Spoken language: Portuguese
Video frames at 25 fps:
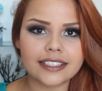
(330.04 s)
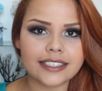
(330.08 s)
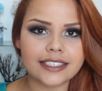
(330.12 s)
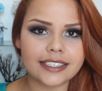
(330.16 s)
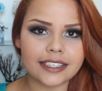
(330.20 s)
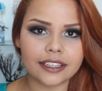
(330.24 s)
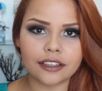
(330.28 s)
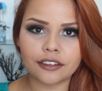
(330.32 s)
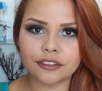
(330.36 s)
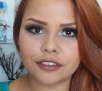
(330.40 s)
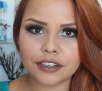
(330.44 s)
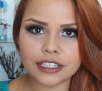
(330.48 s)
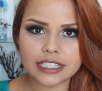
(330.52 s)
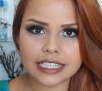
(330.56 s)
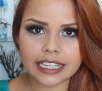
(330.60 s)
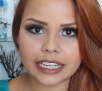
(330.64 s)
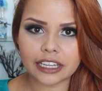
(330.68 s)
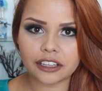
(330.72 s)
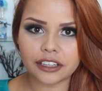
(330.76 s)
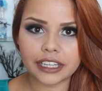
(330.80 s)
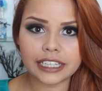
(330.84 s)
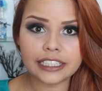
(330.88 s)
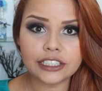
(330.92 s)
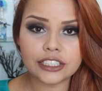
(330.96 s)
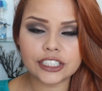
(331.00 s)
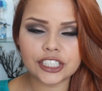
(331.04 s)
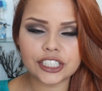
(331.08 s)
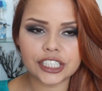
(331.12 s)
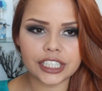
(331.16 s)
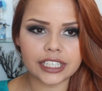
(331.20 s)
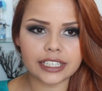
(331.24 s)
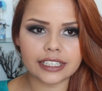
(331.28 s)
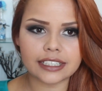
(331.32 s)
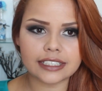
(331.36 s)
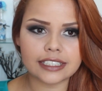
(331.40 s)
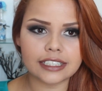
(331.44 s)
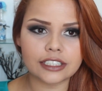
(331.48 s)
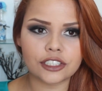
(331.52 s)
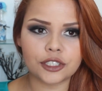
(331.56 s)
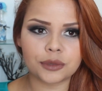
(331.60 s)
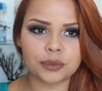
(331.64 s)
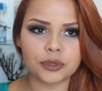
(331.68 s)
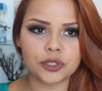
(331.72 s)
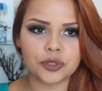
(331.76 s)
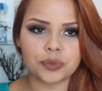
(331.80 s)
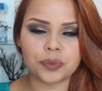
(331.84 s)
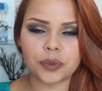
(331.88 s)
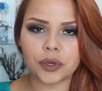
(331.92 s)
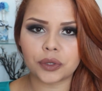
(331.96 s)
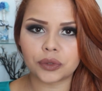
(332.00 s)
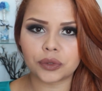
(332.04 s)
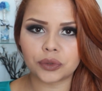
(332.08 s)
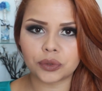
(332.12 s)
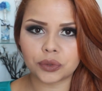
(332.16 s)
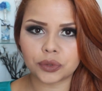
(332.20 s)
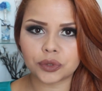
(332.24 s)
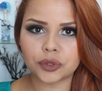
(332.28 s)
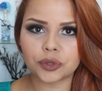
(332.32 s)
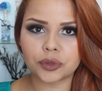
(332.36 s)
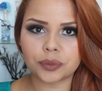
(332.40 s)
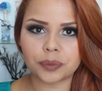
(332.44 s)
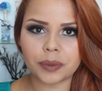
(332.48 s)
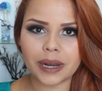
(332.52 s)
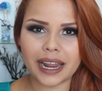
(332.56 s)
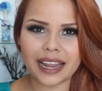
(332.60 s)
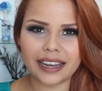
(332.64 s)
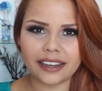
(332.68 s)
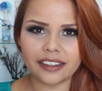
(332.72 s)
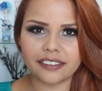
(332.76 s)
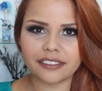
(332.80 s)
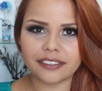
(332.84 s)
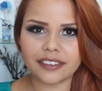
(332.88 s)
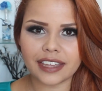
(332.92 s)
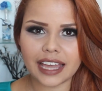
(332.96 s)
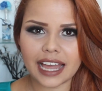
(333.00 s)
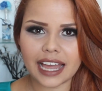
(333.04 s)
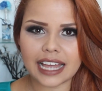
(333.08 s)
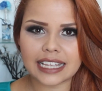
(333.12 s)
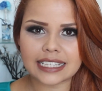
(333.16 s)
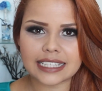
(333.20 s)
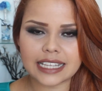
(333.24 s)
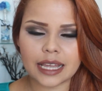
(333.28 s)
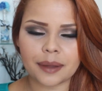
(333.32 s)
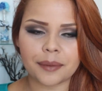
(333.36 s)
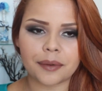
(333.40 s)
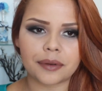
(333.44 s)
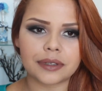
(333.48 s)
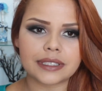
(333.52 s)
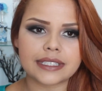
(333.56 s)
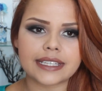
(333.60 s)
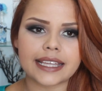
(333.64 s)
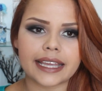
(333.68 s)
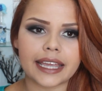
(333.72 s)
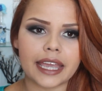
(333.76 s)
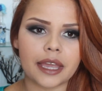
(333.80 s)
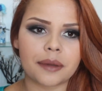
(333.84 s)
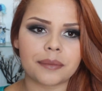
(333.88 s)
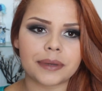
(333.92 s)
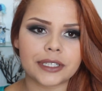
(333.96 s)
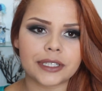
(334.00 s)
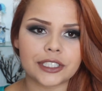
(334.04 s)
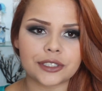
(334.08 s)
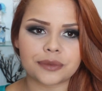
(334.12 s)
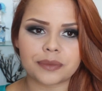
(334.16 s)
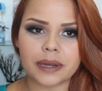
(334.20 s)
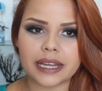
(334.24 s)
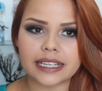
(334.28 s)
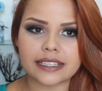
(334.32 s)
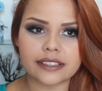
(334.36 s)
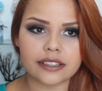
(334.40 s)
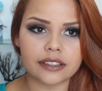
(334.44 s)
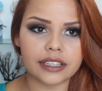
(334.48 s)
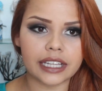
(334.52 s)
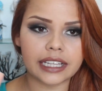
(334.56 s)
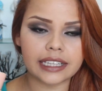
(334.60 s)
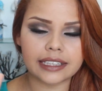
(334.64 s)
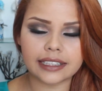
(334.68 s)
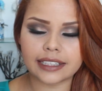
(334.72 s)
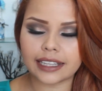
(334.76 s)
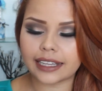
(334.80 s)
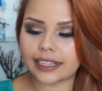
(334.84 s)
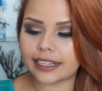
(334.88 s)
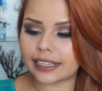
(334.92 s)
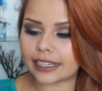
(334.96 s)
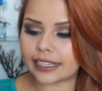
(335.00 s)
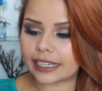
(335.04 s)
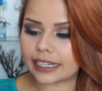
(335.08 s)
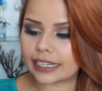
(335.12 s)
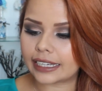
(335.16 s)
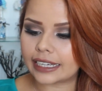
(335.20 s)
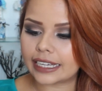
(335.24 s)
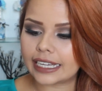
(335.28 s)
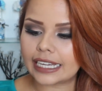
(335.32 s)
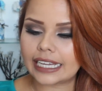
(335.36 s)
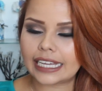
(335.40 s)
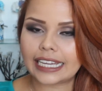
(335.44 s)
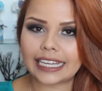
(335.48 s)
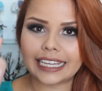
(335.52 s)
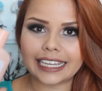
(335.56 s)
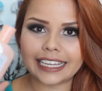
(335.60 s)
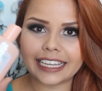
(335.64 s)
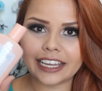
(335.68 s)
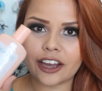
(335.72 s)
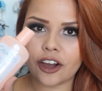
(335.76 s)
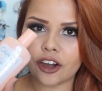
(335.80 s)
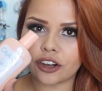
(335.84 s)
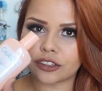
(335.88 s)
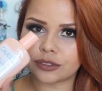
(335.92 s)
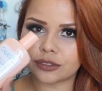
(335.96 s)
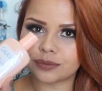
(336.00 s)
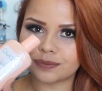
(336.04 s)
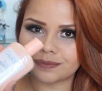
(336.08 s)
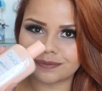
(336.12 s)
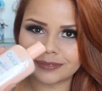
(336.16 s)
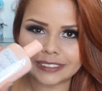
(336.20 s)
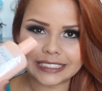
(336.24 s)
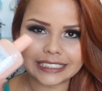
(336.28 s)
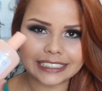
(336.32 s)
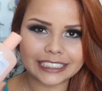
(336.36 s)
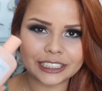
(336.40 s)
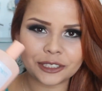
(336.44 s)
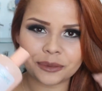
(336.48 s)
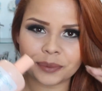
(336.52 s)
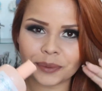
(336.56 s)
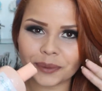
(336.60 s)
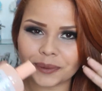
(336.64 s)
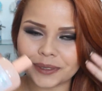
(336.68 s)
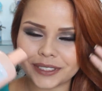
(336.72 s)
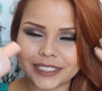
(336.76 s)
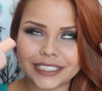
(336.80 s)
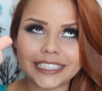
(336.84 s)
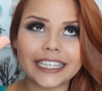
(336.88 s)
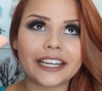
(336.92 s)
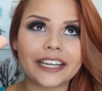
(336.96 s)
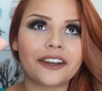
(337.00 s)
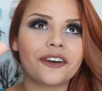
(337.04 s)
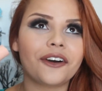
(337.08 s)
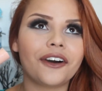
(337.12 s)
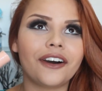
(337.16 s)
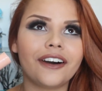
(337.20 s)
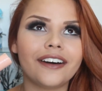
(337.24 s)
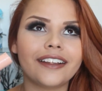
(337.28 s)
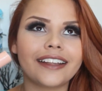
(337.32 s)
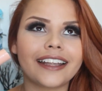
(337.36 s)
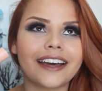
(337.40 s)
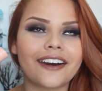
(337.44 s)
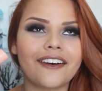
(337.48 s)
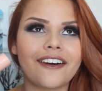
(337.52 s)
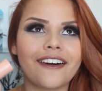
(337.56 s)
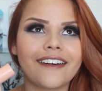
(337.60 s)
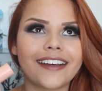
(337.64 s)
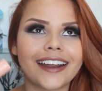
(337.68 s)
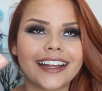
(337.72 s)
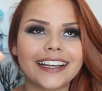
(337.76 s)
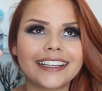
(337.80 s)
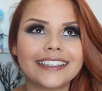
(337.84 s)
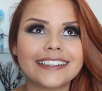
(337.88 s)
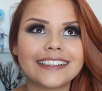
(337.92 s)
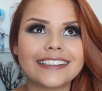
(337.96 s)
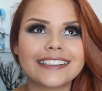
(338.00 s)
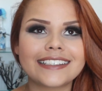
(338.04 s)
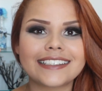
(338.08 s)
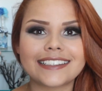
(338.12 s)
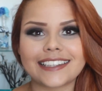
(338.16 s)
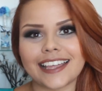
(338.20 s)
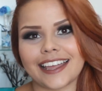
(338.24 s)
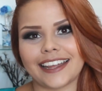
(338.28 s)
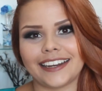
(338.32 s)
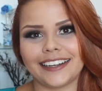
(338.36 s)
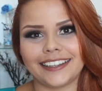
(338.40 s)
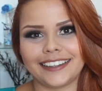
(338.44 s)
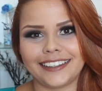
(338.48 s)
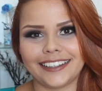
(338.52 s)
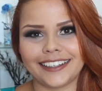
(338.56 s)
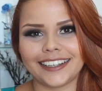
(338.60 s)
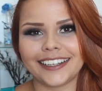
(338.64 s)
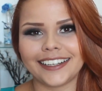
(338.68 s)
se não fosse aqui, eu nem tinha esse tipo de produto pra aliviar, sabe? Quando você queima demais, eu nem teria. E ó, tipo, chegou na hora certa,